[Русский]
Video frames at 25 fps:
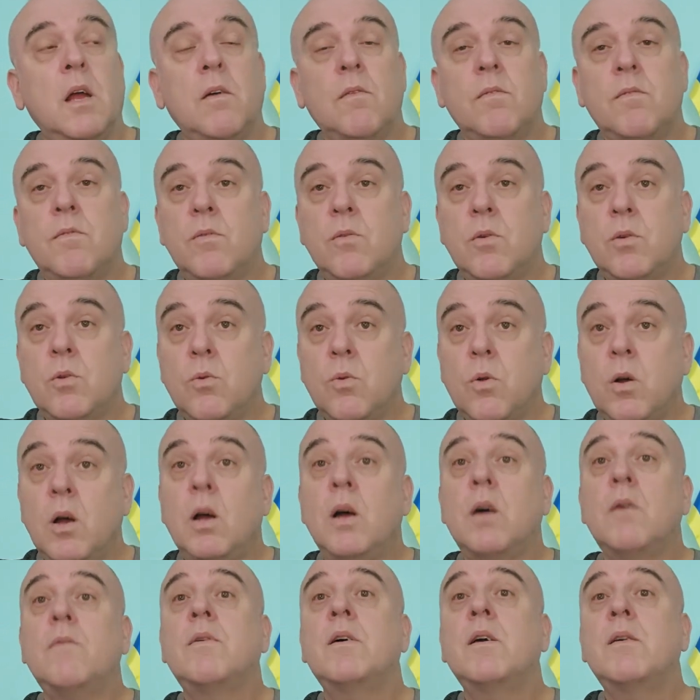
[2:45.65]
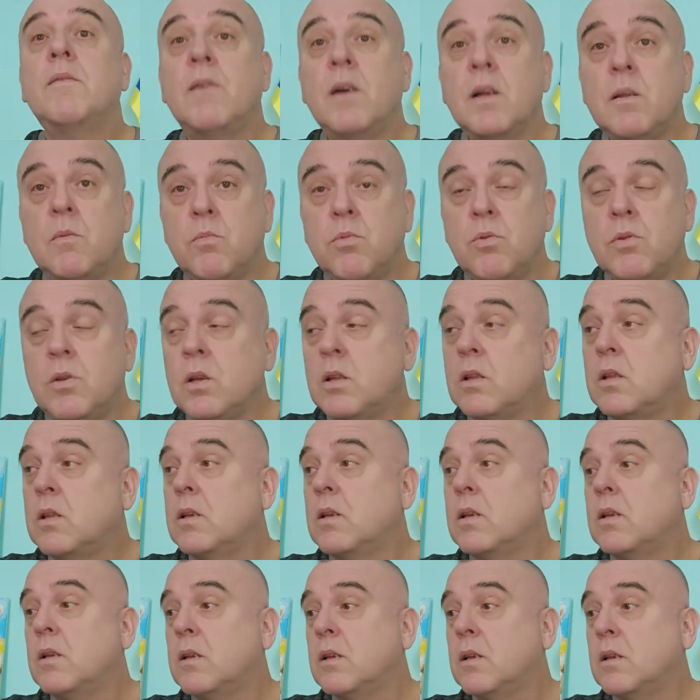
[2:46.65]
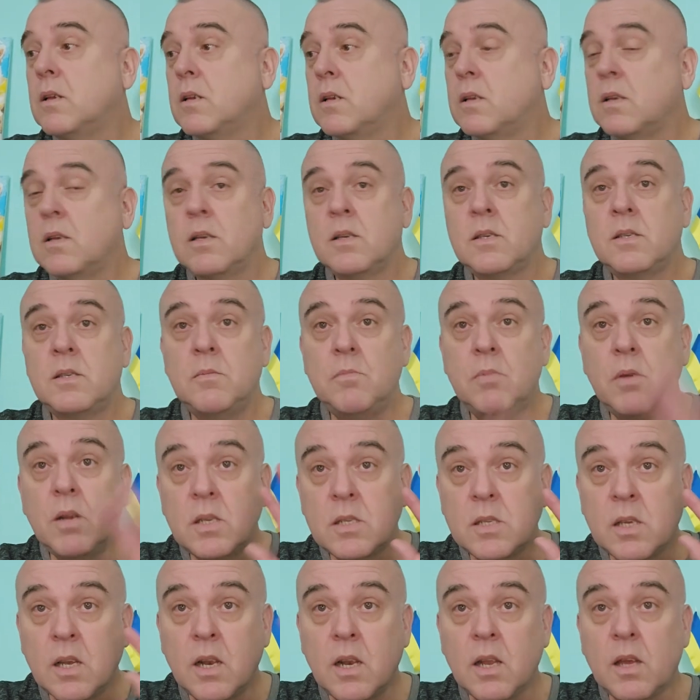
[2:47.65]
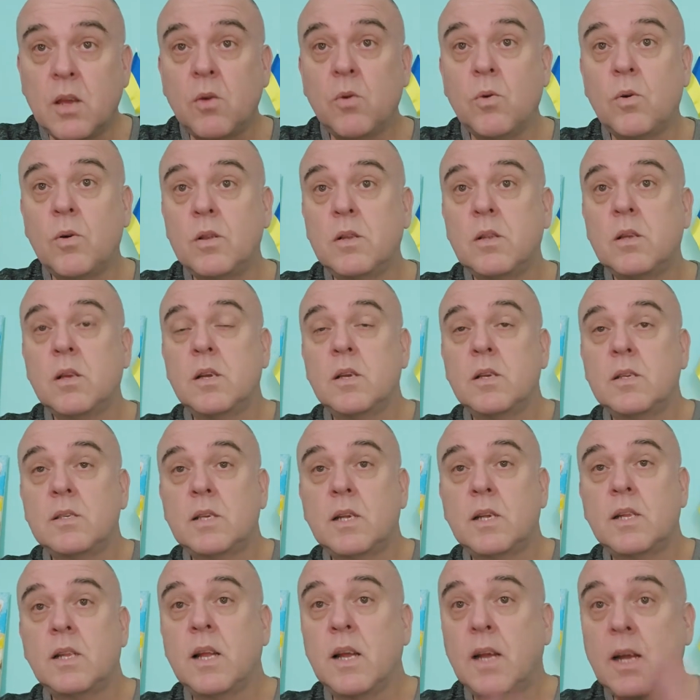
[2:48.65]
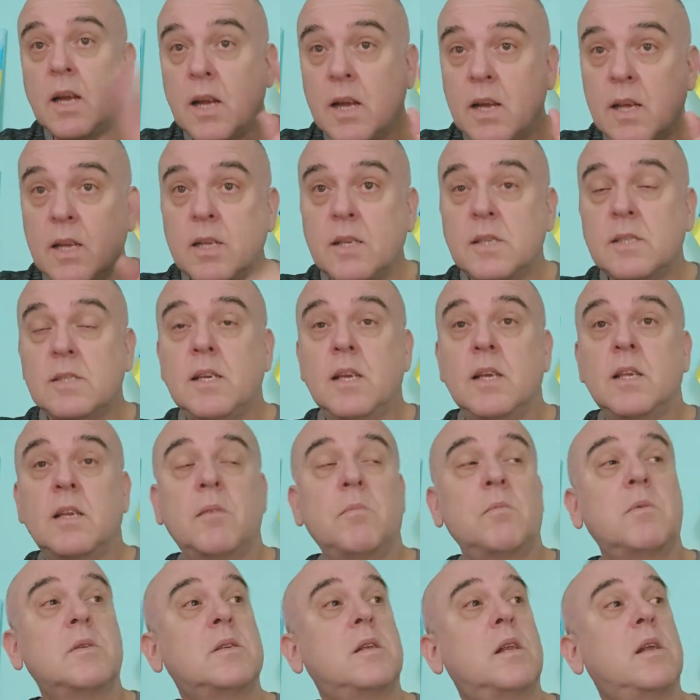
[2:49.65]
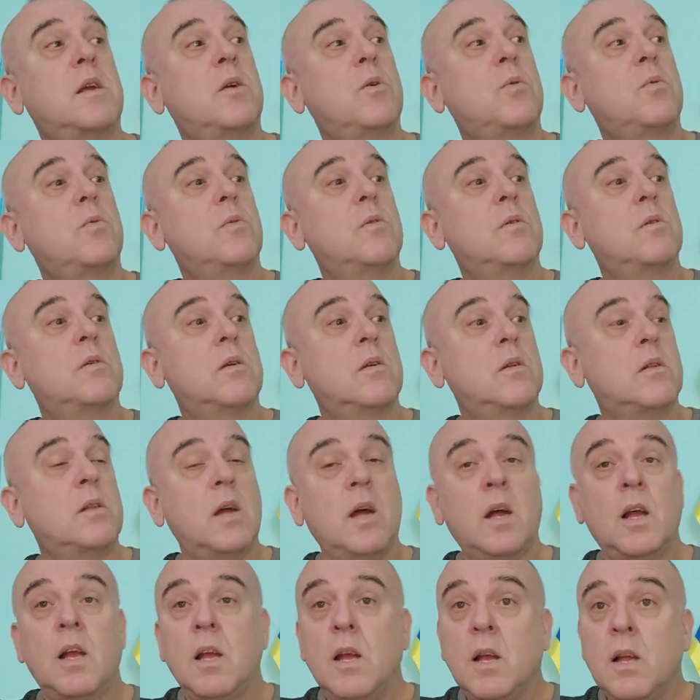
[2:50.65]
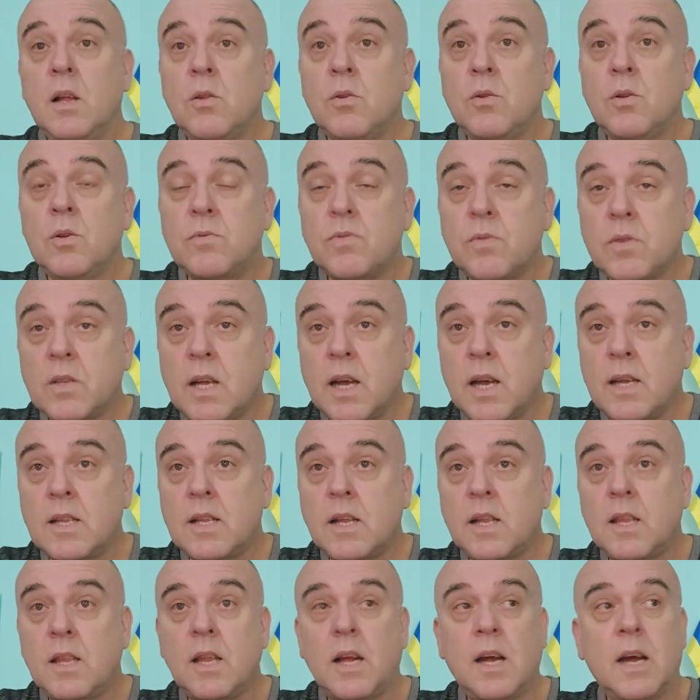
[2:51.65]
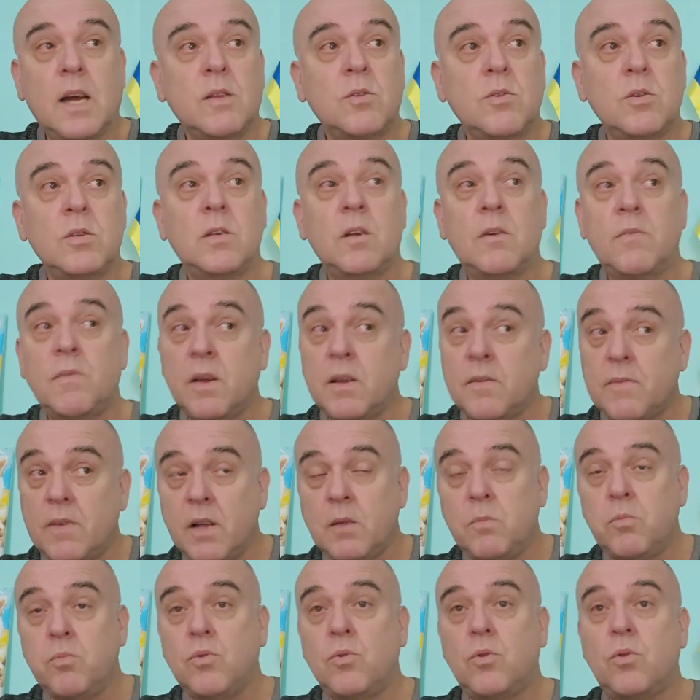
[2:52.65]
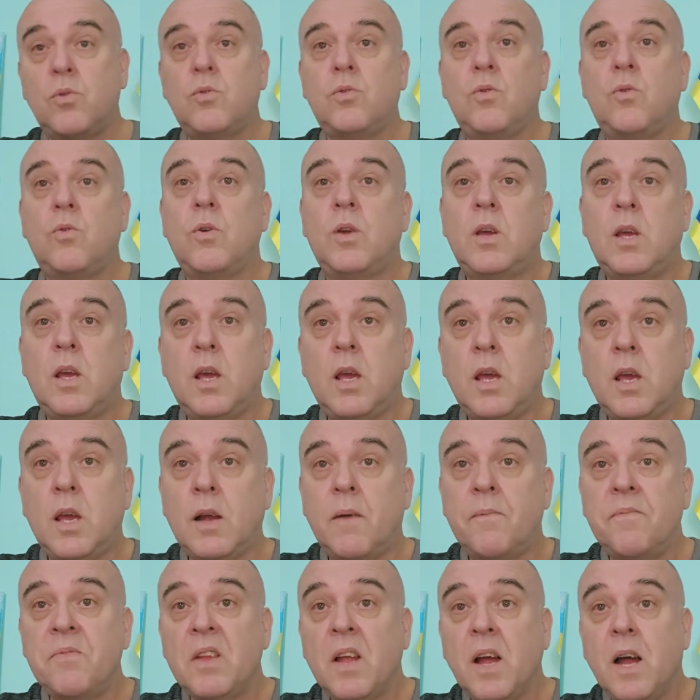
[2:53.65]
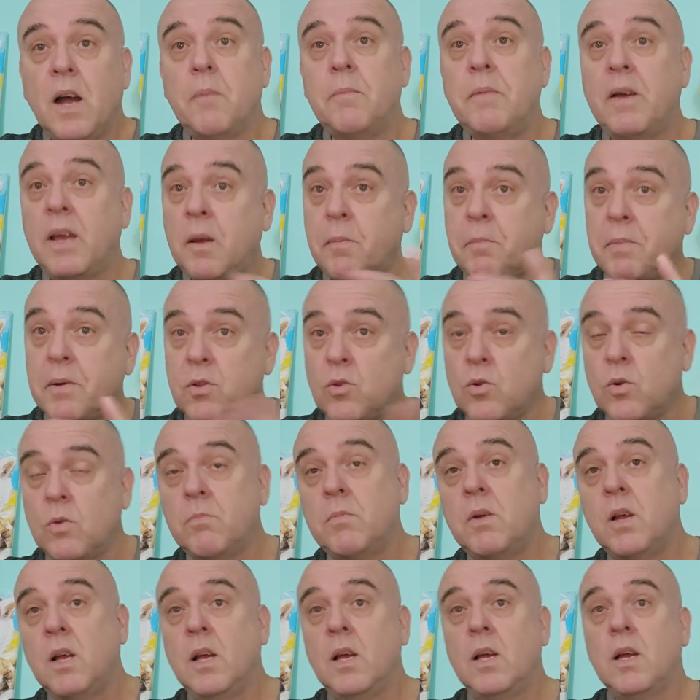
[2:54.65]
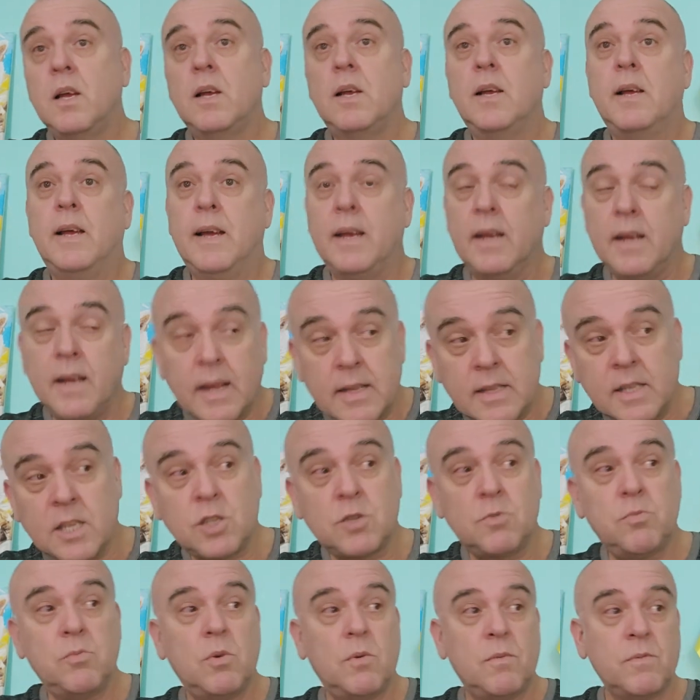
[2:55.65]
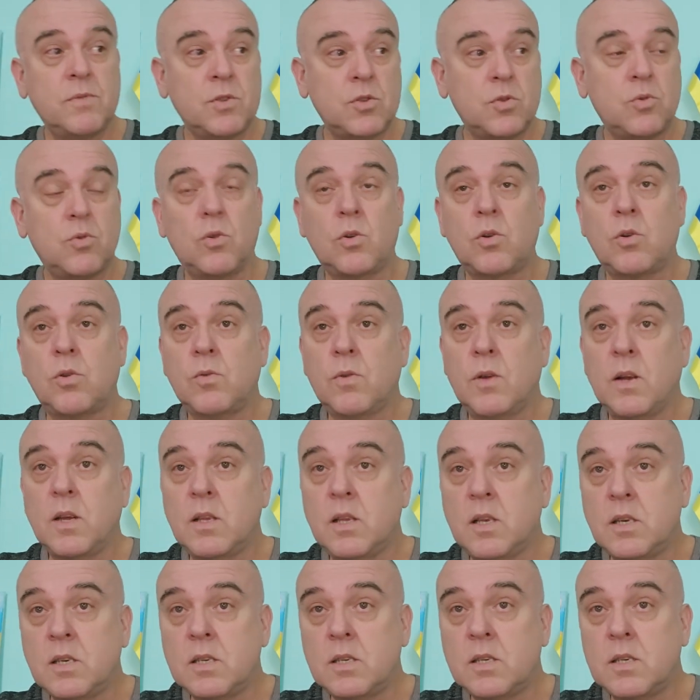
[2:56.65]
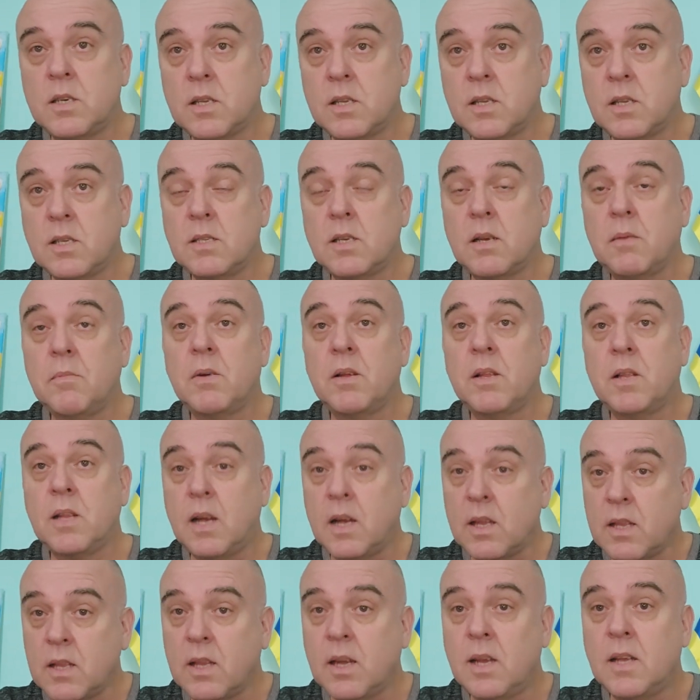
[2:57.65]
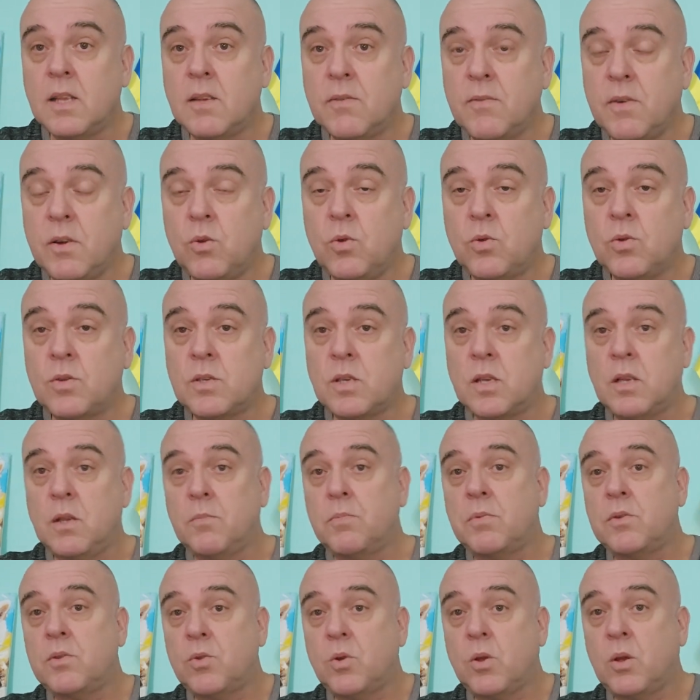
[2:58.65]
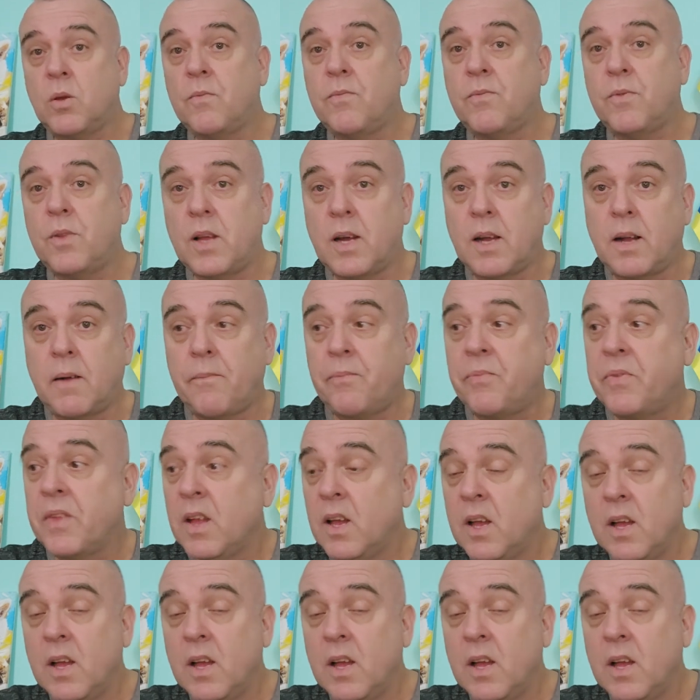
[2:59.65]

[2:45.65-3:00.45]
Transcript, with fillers: Вот. Ну а воевать будет э, Сибирский легион э, с РДК и с этими, с легион, э, да? То есть вот как-то так. То есть а воевать будут другие, а мы их потом э, отожмем в сторону. Они ж это самое. Да, да, они воюют, кстати, под другим флагом.